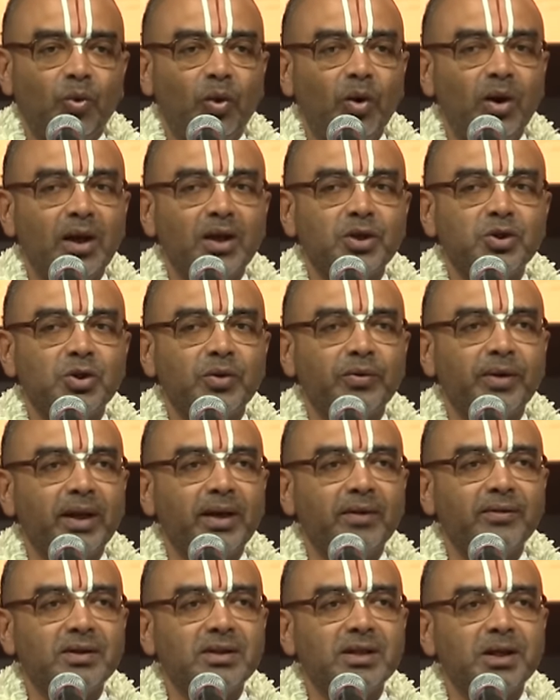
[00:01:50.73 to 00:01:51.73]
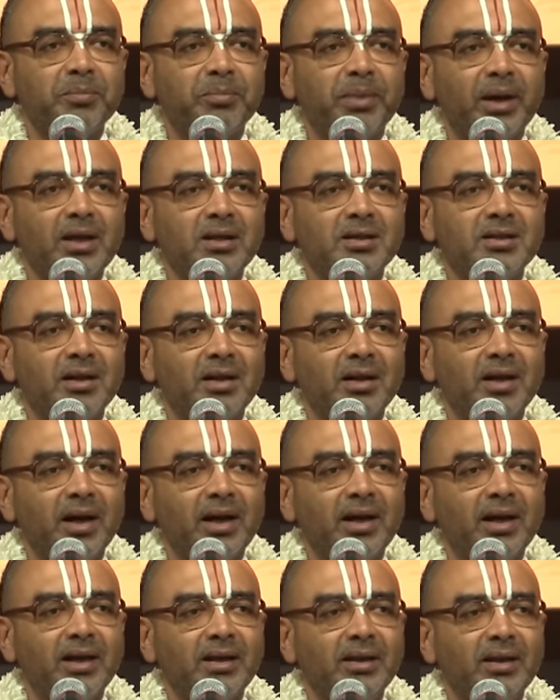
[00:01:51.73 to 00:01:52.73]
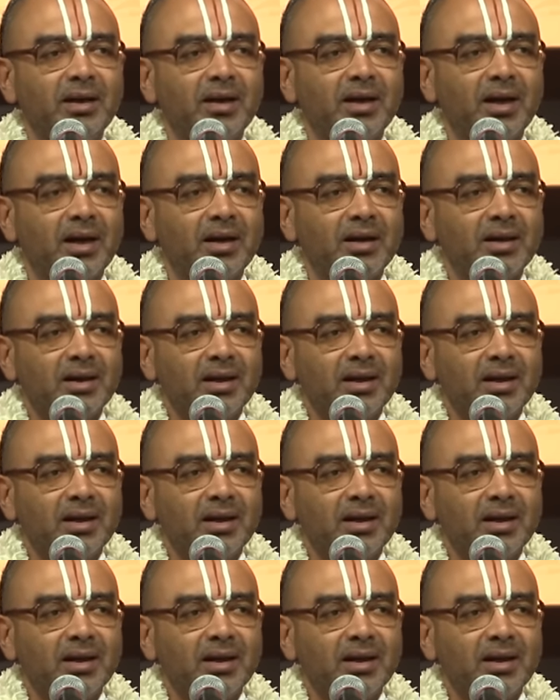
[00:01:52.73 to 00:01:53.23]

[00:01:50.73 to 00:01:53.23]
ஓலச்சுவடியை வச்சுன்னு படிச்சிருக்கா எழுதியிருக்கா